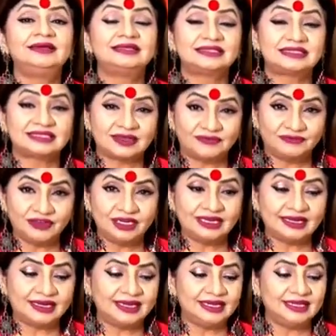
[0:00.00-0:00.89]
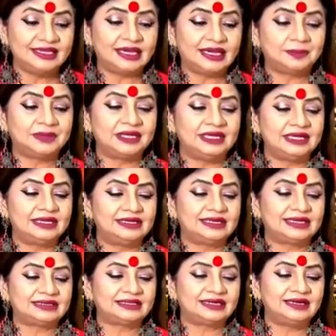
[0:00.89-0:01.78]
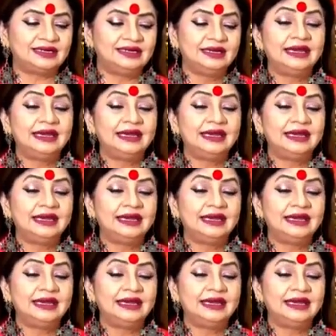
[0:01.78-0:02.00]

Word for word: सफल रहेगी आपकी ये यात्रा